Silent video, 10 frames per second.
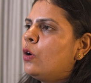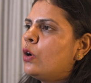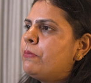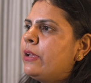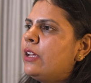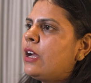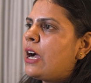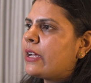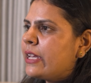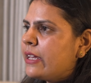और भी
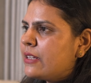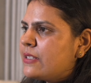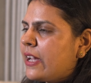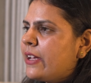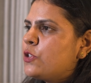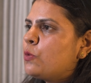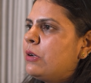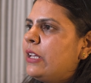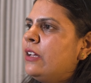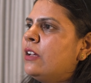आगे जाए
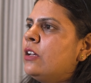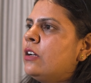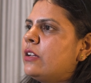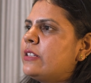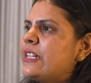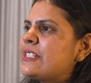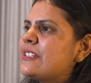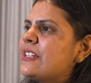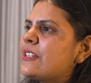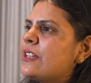जुबली
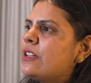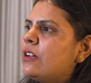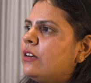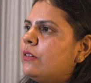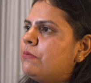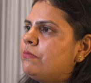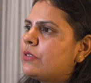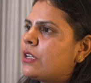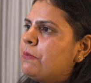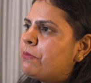जैसे जैसे
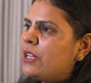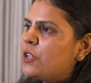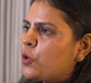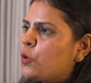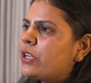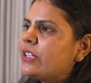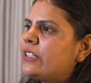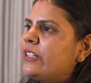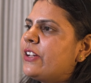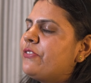कंपनी ग्रो
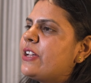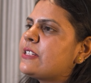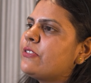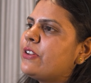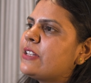करती है वैसे